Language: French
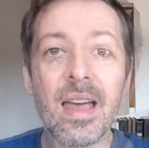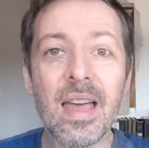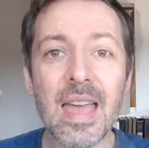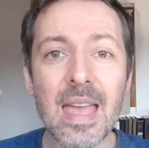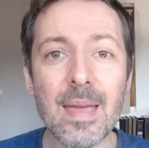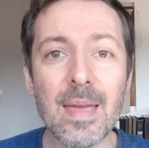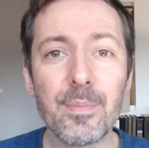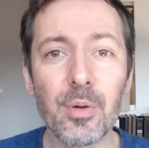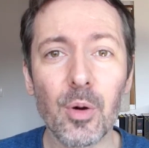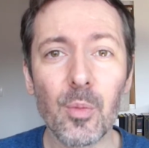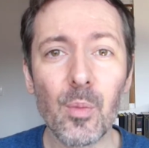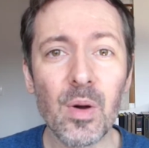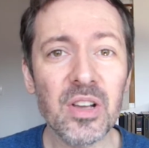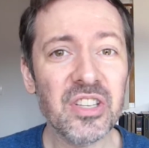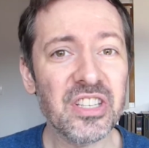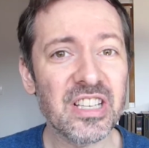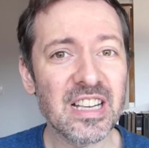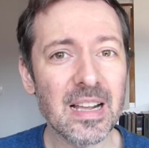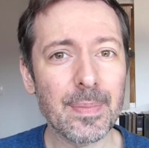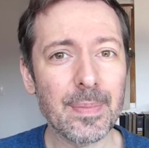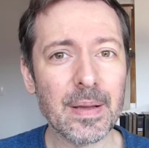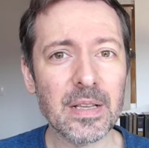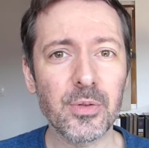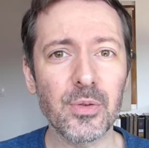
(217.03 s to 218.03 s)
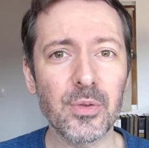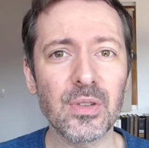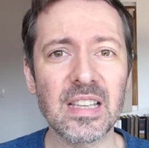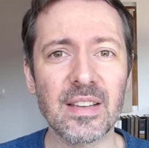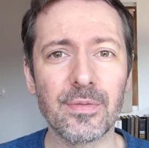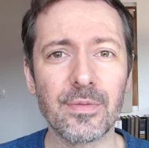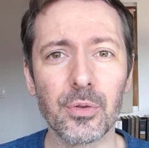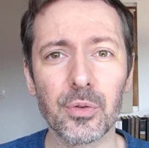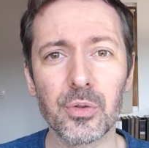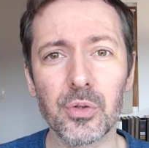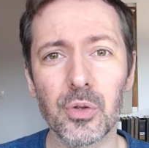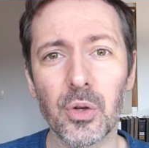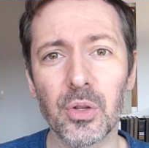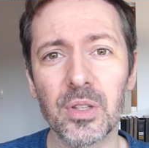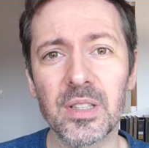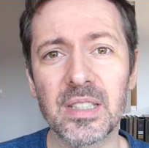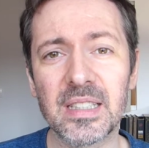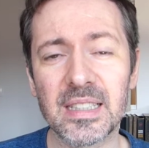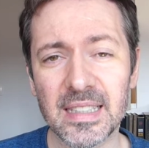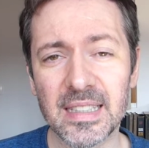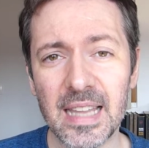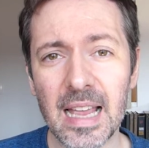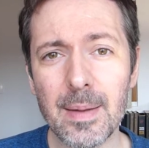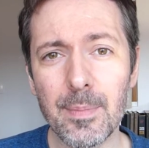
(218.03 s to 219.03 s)
Et pour moi, j'ai l'impression que ça fonctionne
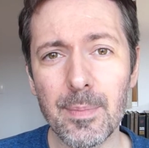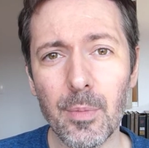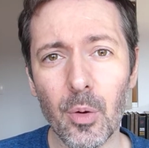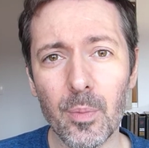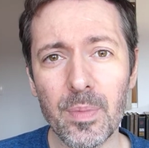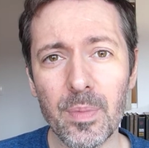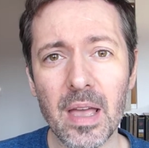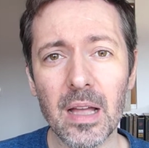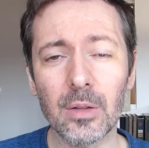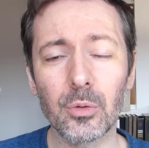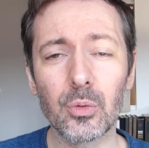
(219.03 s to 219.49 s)
tellement bien,